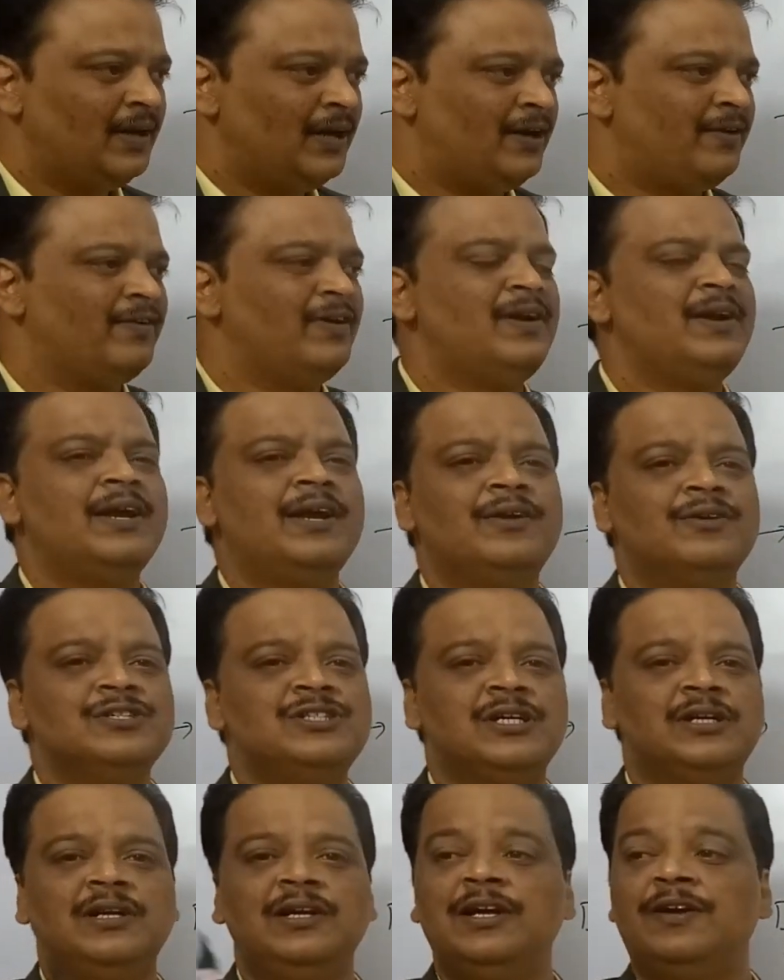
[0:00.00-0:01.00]
ఇటు ఇండియన్
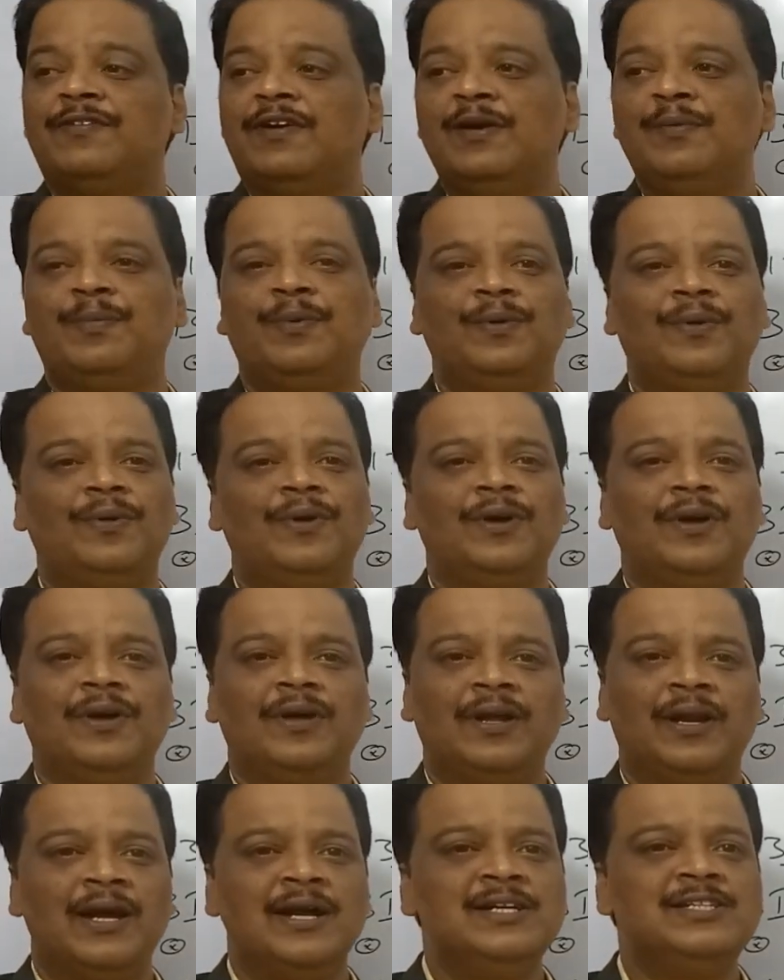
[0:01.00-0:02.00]
ఓషన్ ఇటువైపు
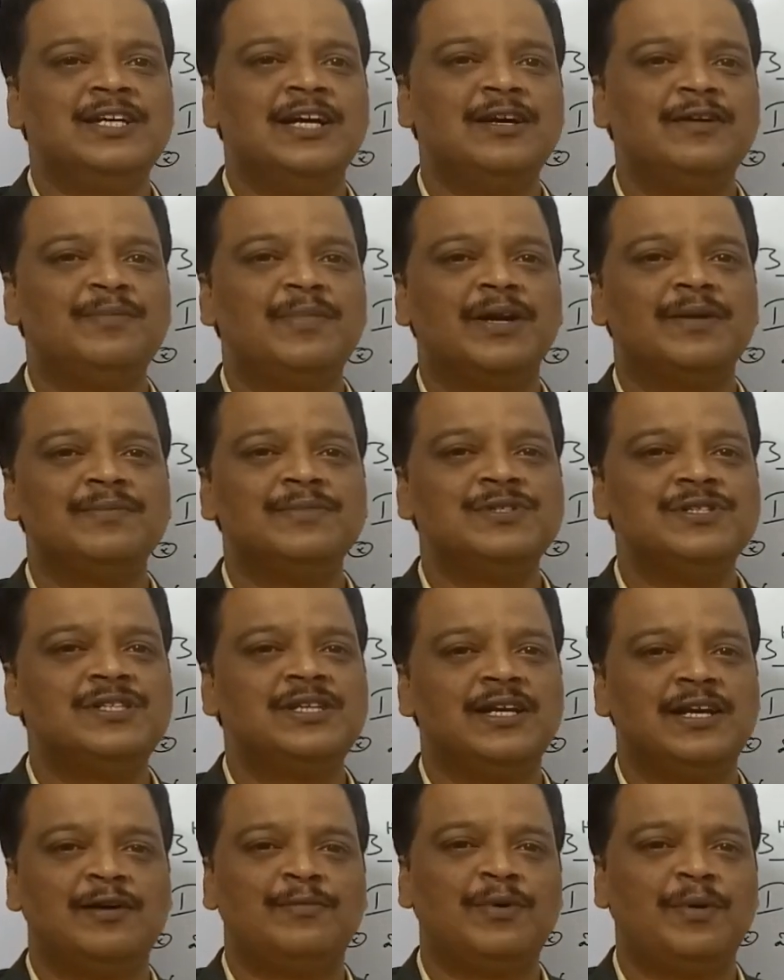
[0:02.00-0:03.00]
రైట్ సైడ్ మనం
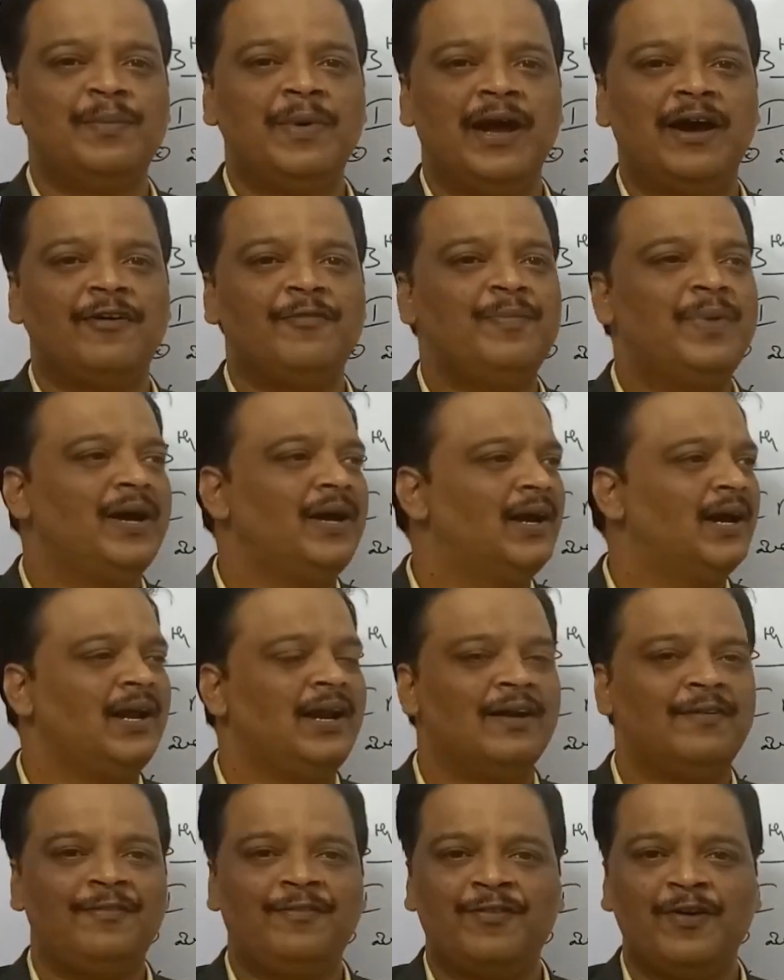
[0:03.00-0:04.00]
చూస్తేనేమో బే ఆఫ్ బెంగాల్
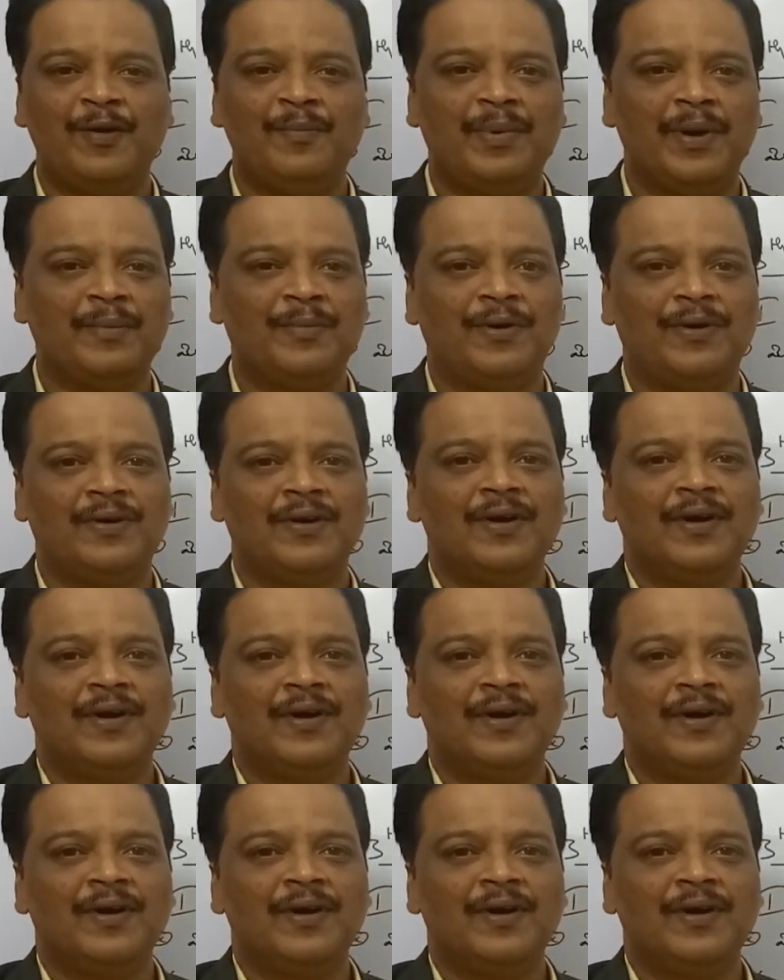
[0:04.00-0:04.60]
లెఫ్ట్ వైపు ఏమో